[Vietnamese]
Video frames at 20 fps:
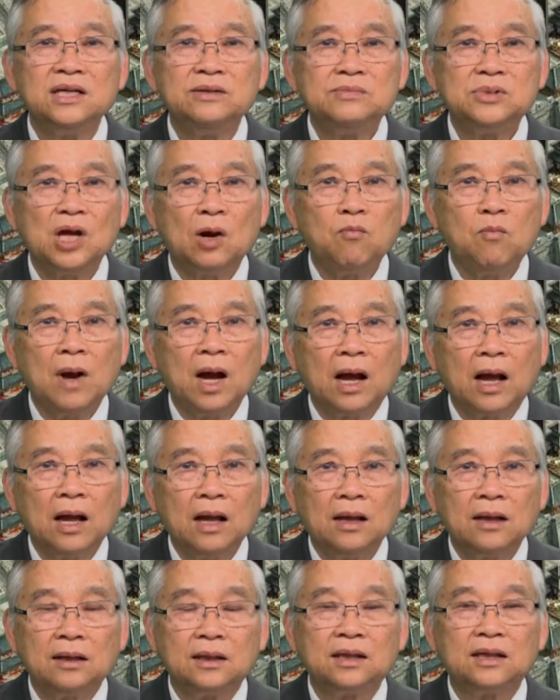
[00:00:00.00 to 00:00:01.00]
kiếm sống mà
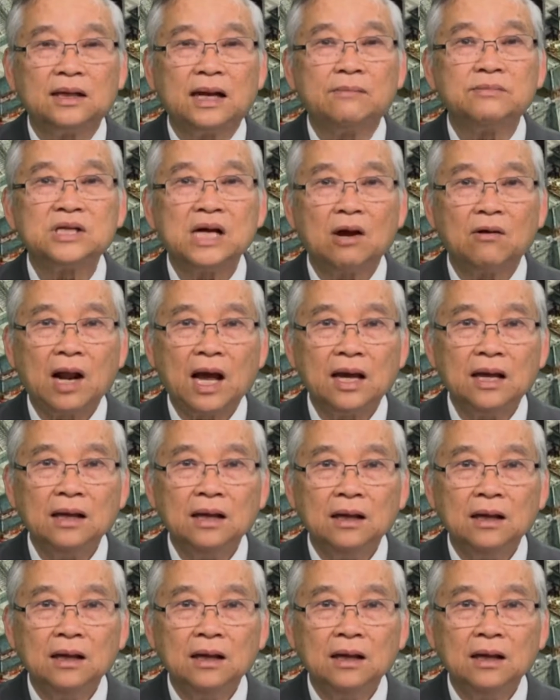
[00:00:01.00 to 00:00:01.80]
thì làm sao đấy